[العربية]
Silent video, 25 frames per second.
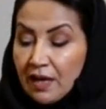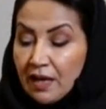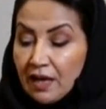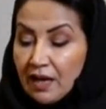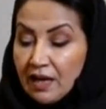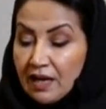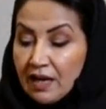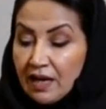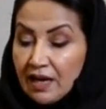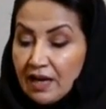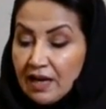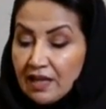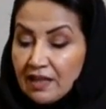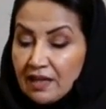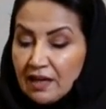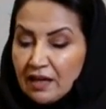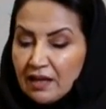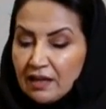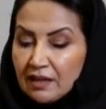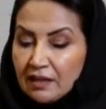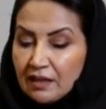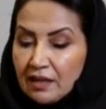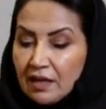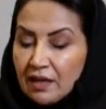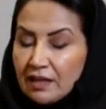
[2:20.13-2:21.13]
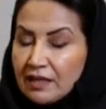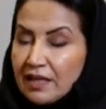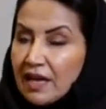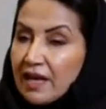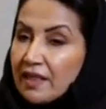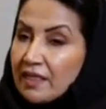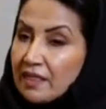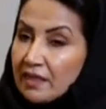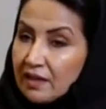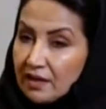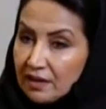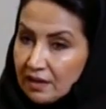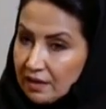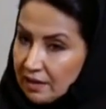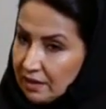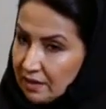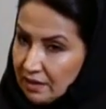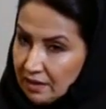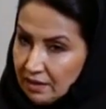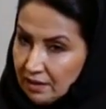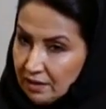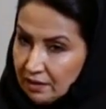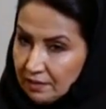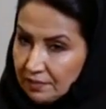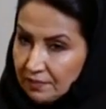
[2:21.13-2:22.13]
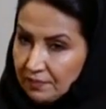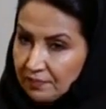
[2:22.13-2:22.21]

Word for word: على هذا القطاع تاثر كثيرا